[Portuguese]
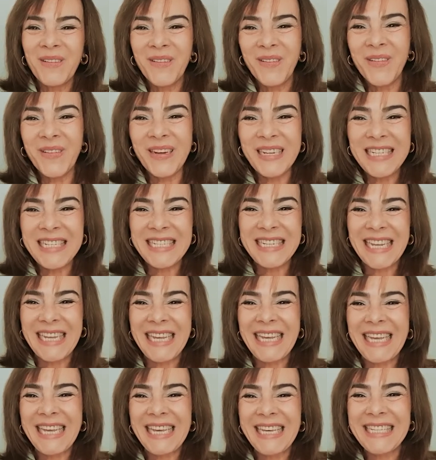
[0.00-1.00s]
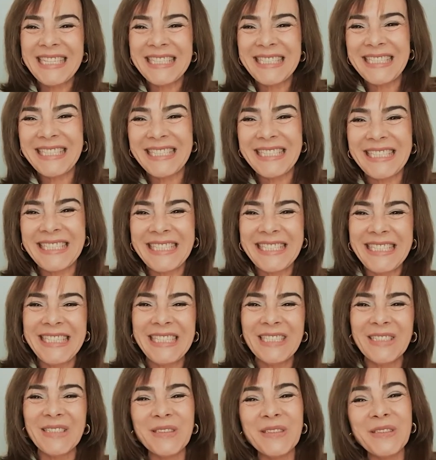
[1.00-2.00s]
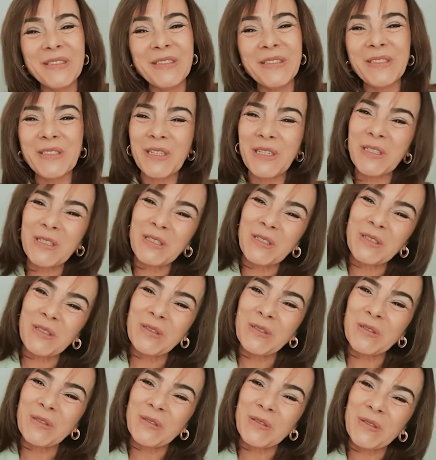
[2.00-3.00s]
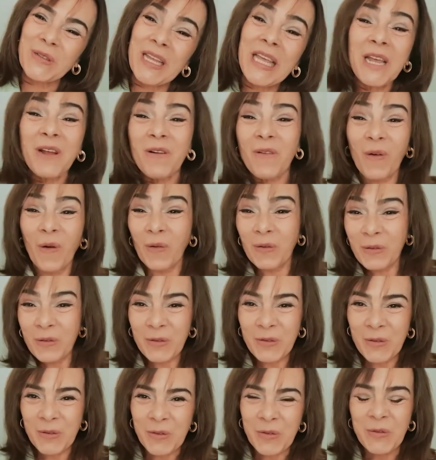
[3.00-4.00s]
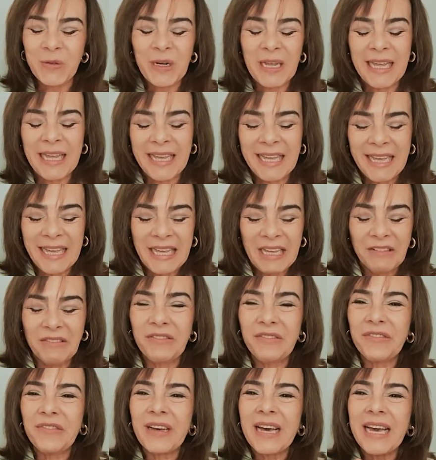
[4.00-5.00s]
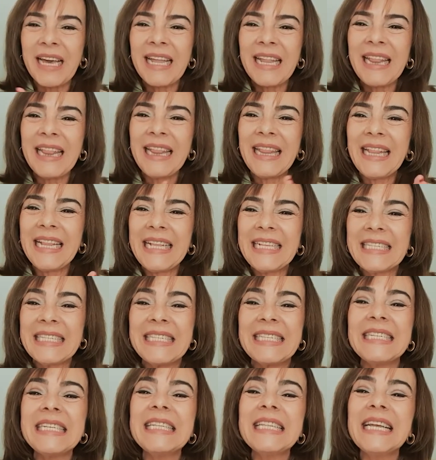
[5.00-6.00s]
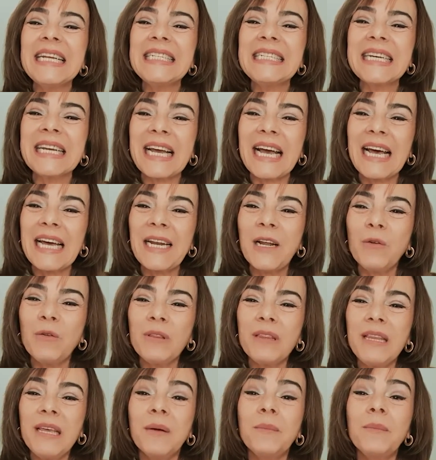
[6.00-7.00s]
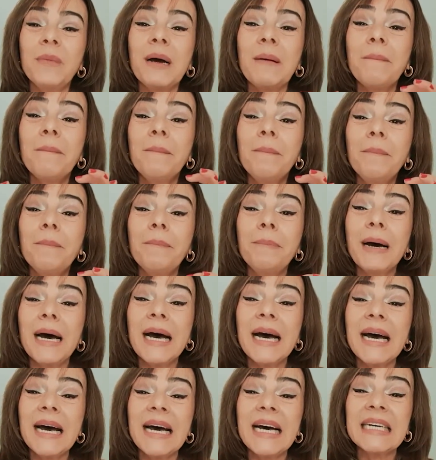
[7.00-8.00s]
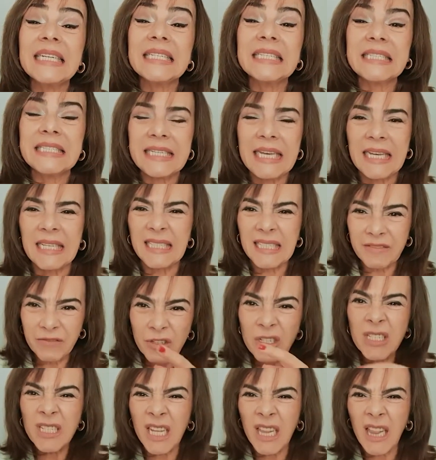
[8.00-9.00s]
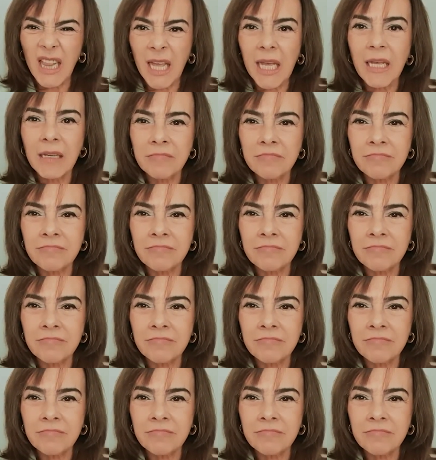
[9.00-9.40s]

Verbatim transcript: Oi, gente! Hoje o nosso encontro vai se dedicar ao tema paciência. Você tem?